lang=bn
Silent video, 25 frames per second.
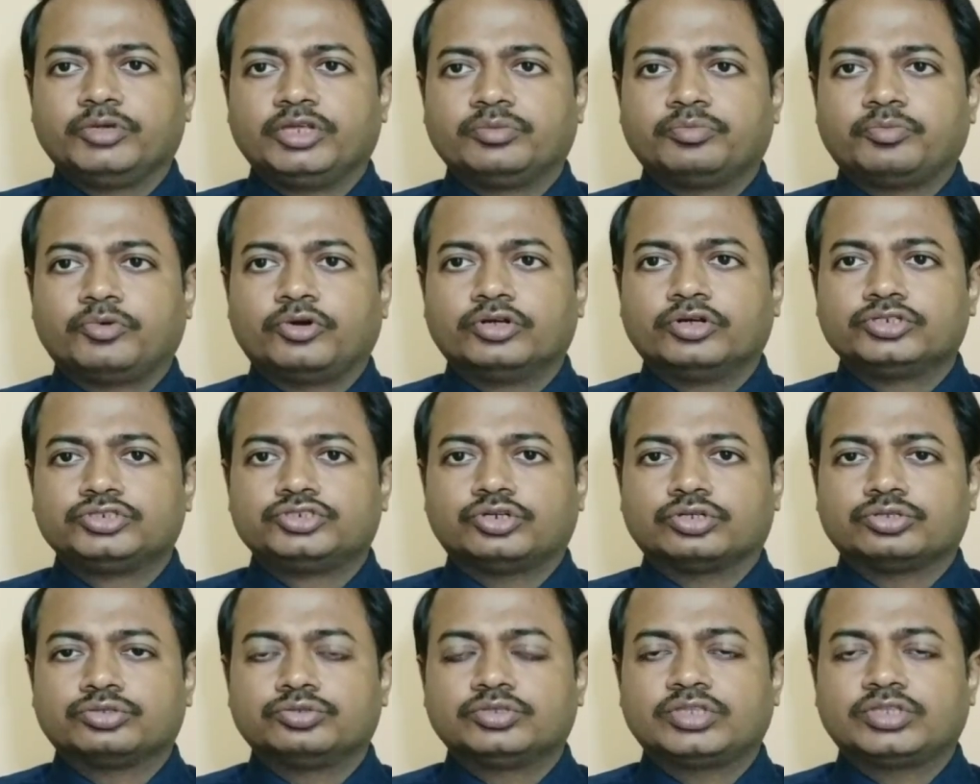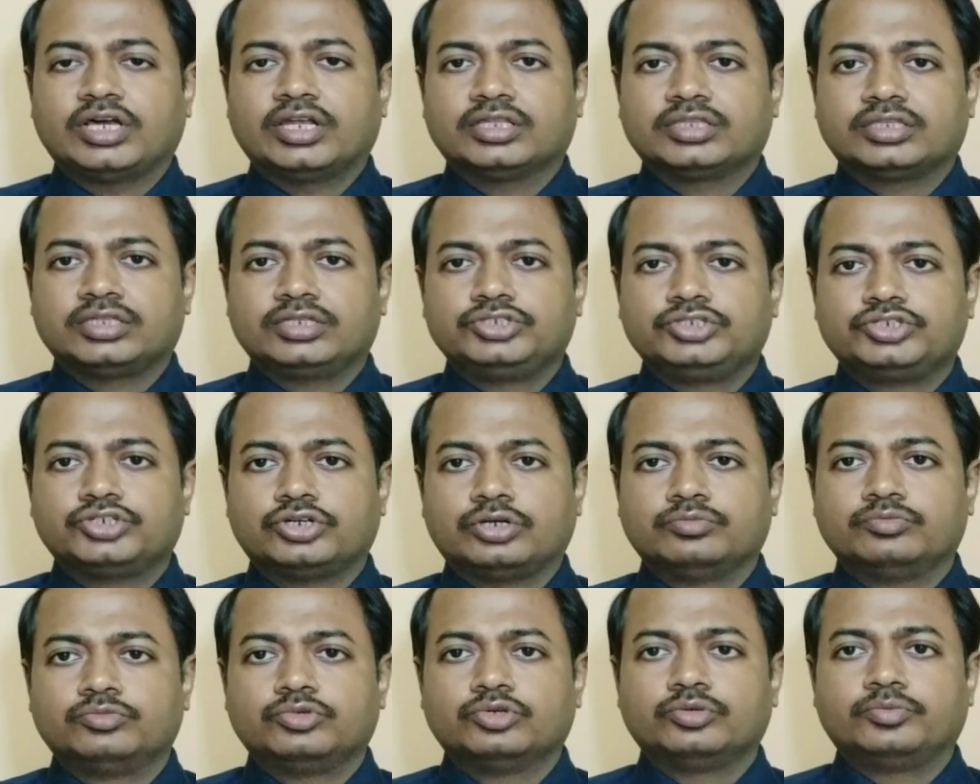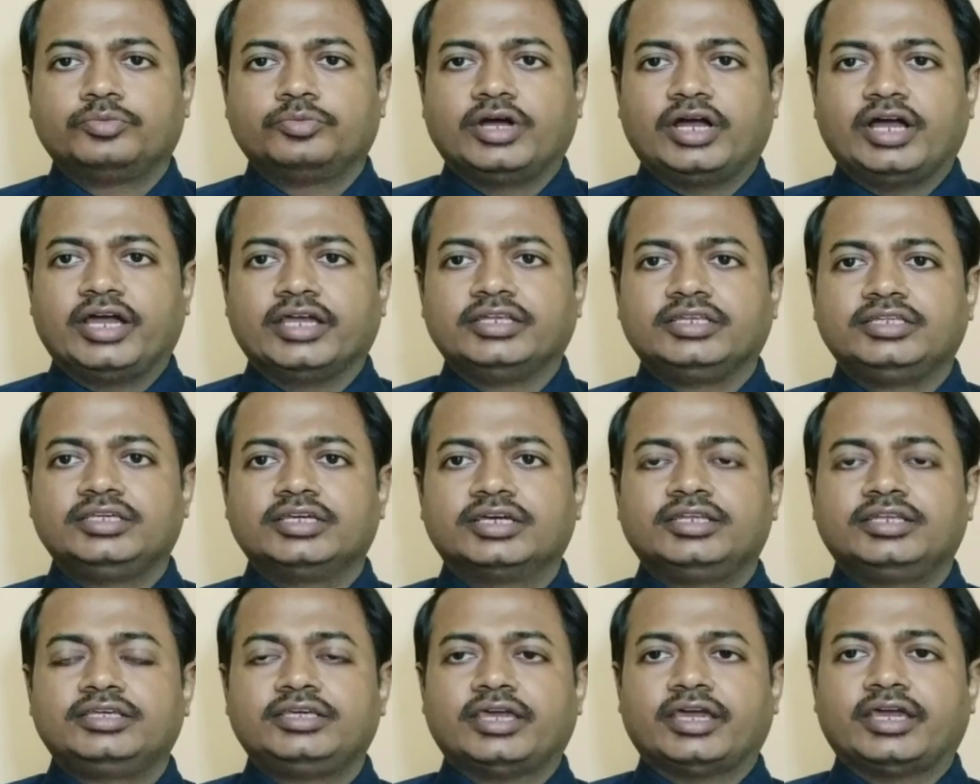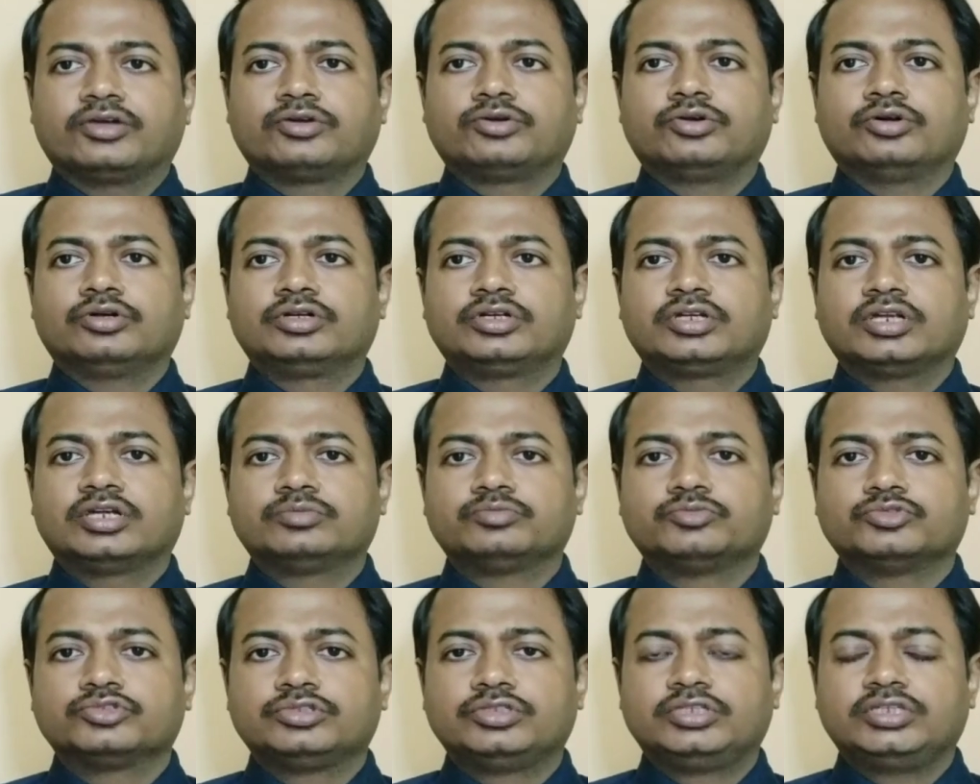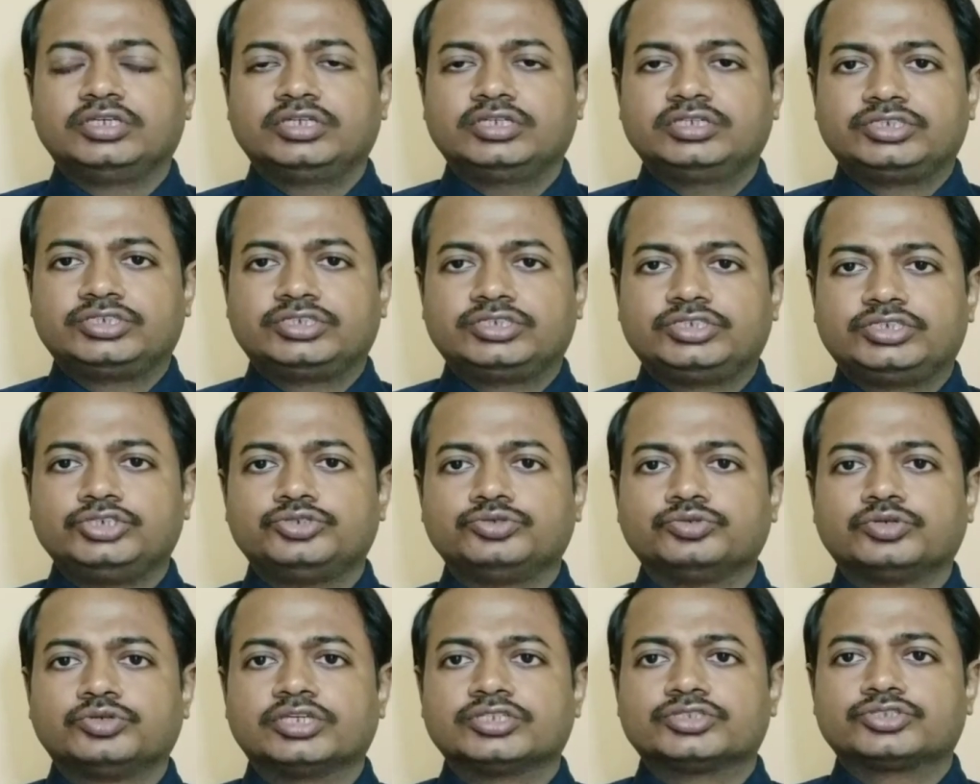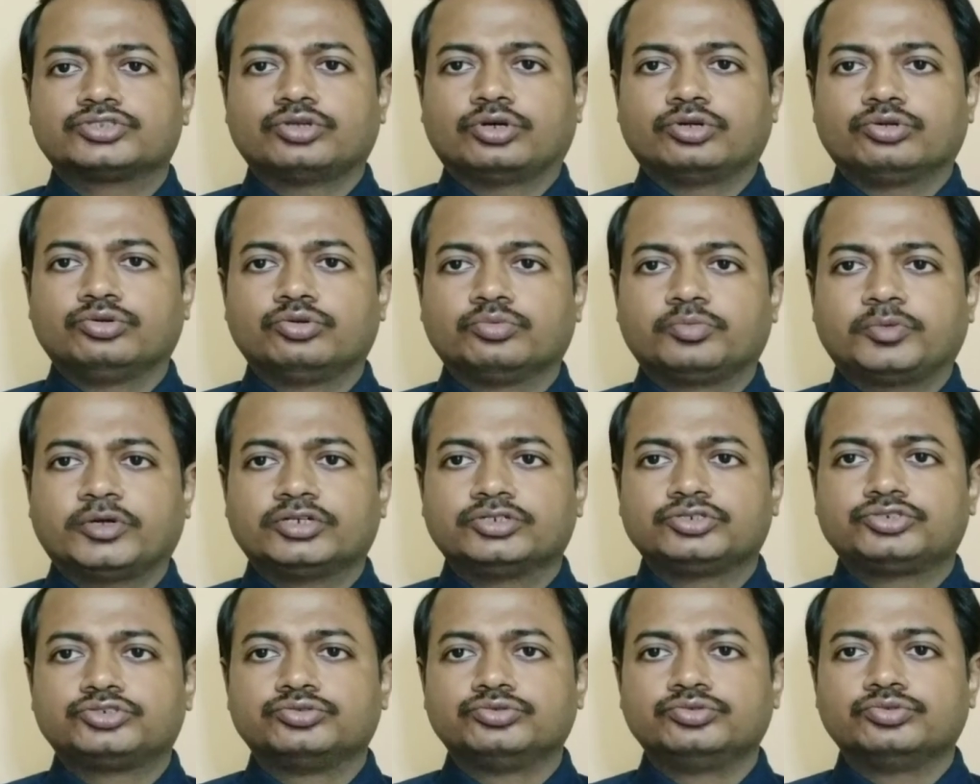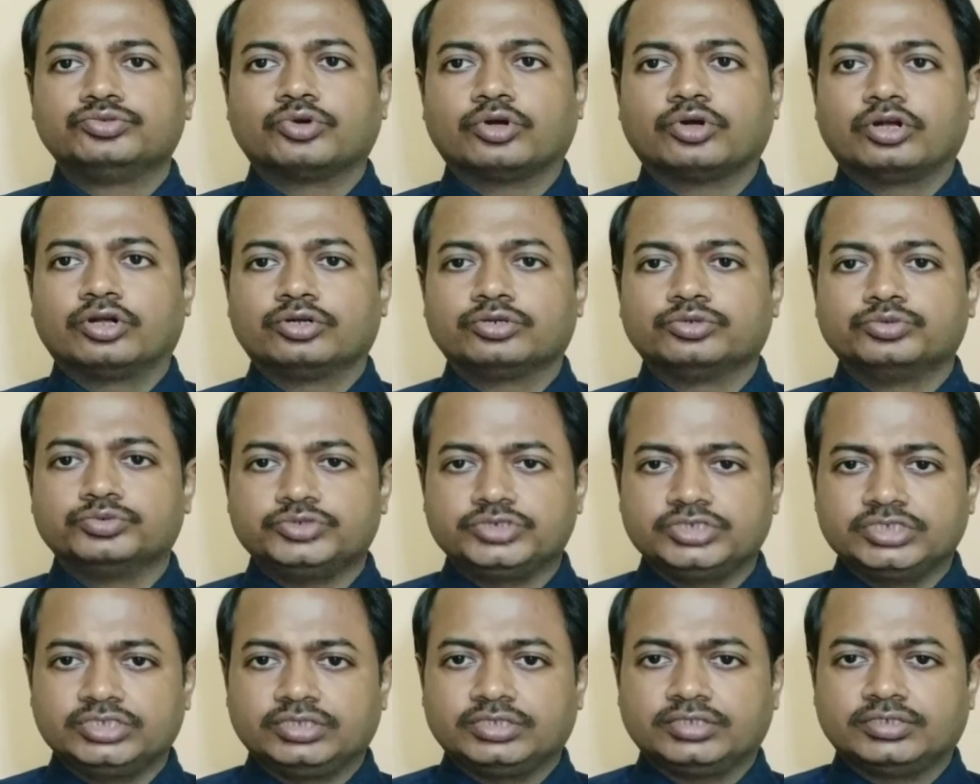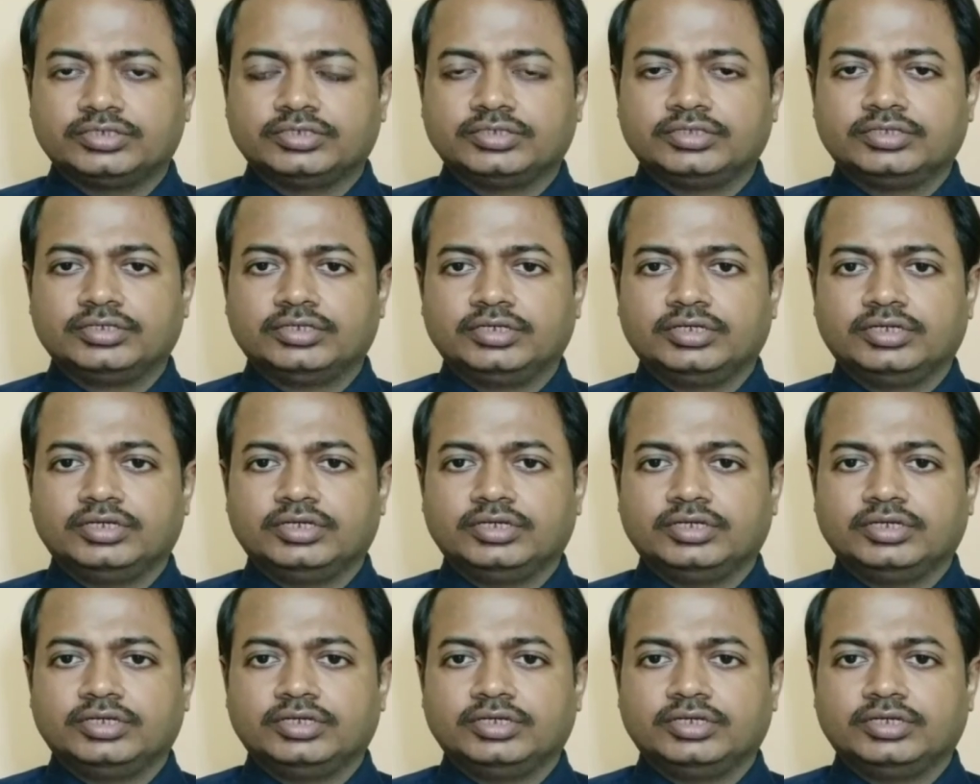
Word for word: জন্মের পর যত তাড়াতাড়ি সম্ভব আইডিয়ালি এক ঘন্টার মধ্যে শিশুকে স্তন্যপান শুরু করানো উচিত